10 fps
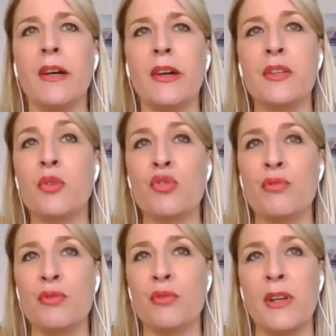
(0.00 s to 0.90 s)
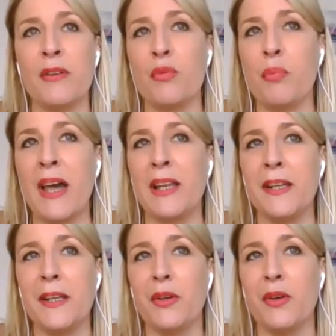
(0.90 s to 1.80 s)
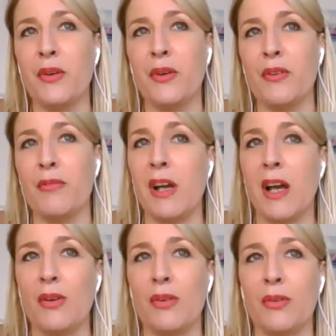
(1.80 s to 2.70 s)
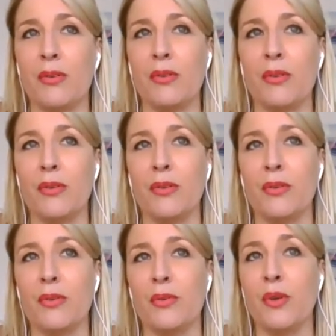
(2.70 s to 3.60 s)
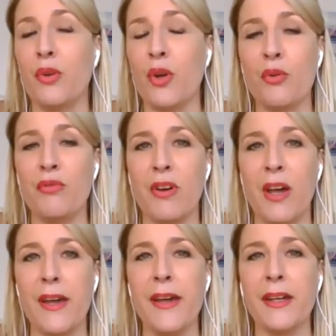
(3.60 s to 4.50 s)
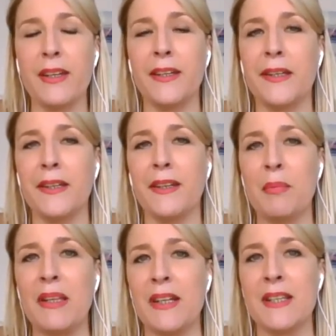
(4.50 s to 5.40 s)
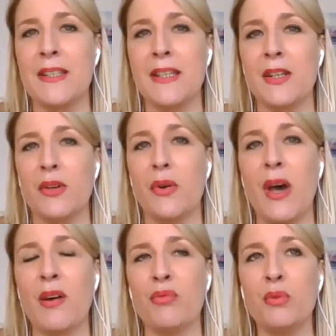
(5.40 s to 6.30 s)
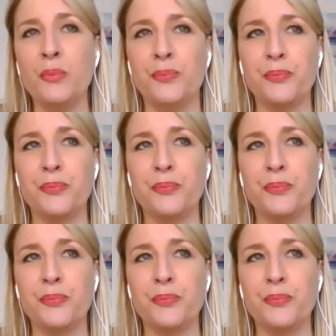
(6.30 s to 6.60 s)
Et donc, je voulais vous parler, voilà, le, cœur ouvert et m'adresser à vous